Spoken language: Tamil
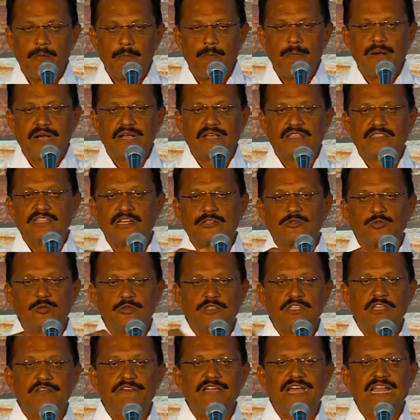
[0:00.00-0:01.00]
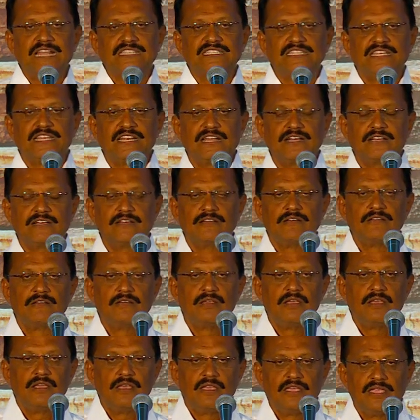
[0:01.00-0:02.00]
பக்கத்தில் சுற்றி வேலை செய்கிறாங்க
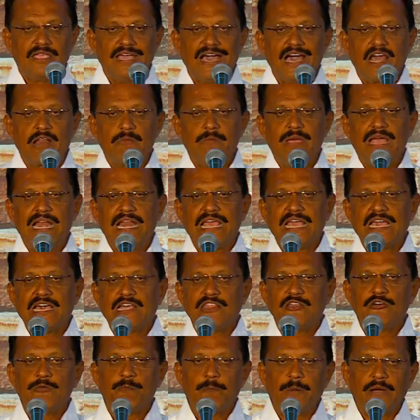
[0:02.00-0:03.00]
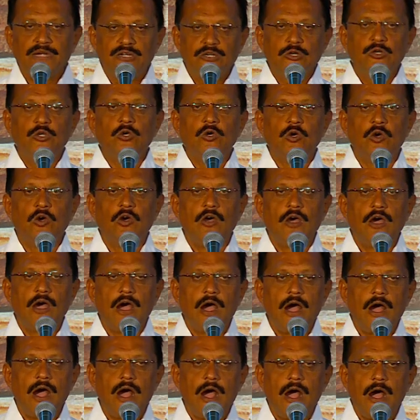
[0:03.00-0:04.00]
யார் மேலேயாவது பட்டுடும்
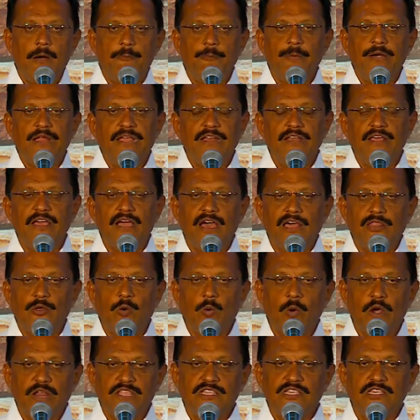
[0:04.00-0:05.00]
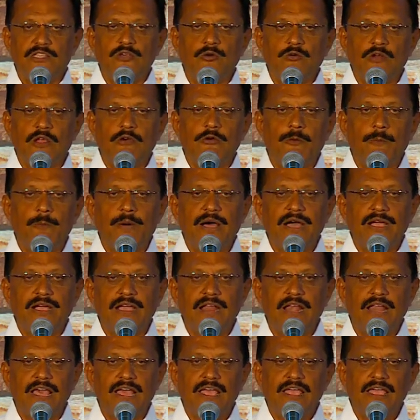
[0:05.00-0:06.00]
அப்படின்னு அதை உடஞ்சதை கூட அவர்
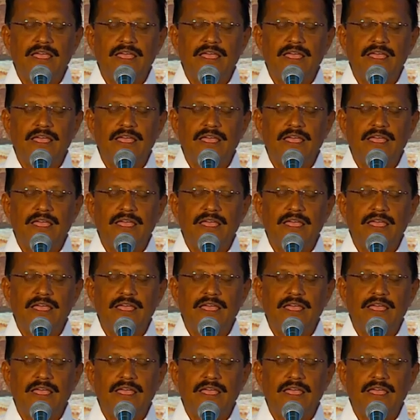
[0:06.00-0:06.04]
பார்க்கல